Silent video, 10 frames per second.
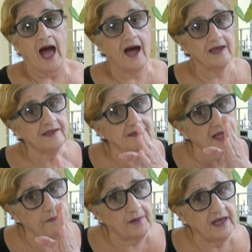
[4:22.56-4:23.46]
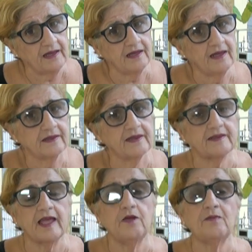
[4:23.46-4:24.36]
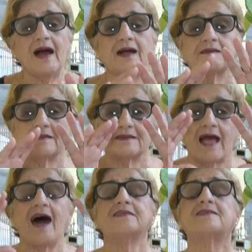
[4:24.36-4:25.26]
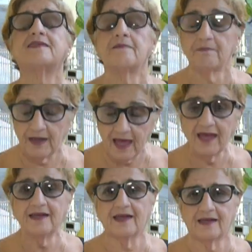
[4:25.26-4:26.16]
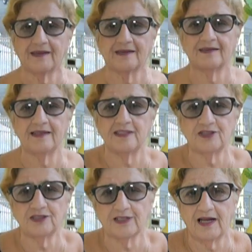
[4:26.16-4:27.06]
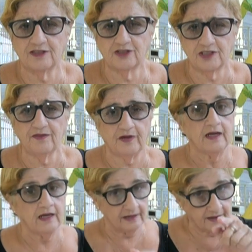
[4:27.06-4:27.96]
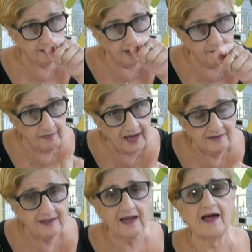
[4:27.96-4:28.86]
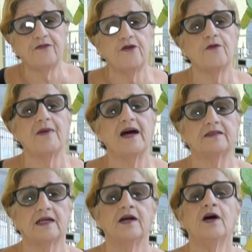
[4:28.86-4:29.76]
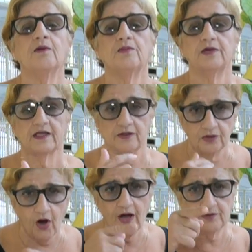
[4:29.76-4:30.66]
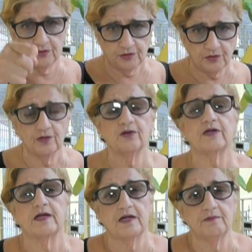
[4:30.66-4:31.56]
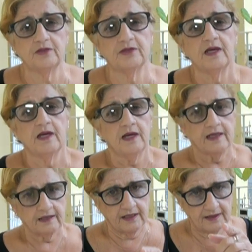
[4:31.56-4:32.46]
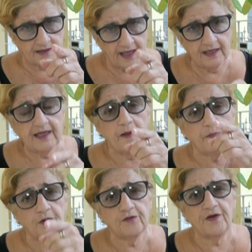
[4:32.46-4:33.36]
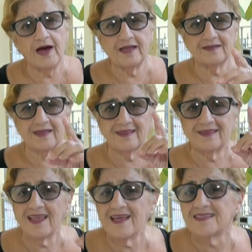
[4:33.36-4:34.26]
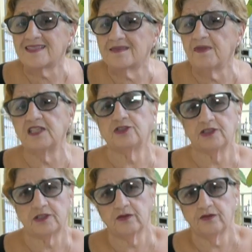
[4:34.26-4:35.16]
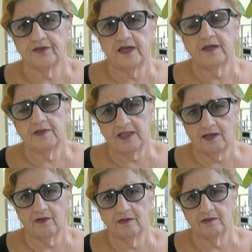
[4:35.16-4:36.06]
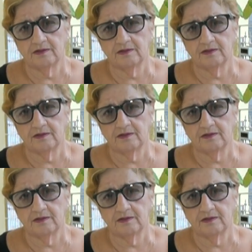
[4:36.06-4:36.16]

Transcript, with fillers: Ainda bem que tem uma Assembleia Legislativa que também está lá formada, porque nós os colocamos, que tem que aprovar essa desmedida governamental.